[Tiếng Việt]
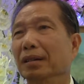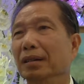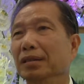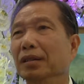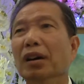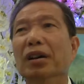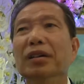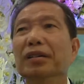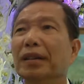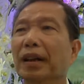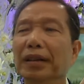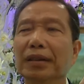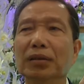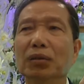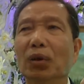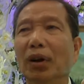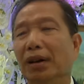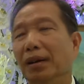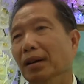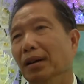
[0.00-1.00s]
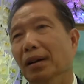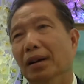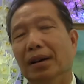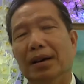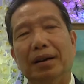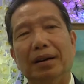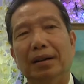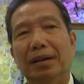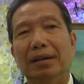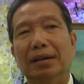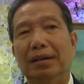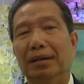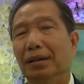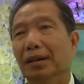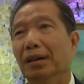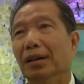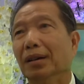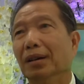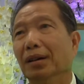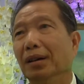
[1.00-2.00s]
giới tính hoặc là
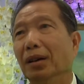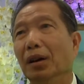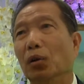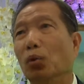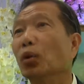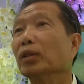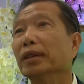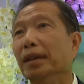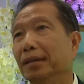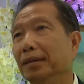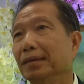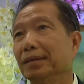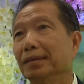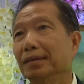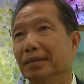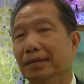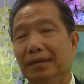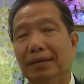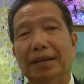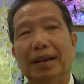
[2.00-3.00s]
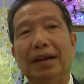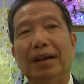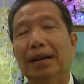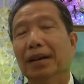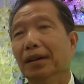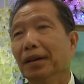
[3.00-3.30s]
à, quốc tịch à,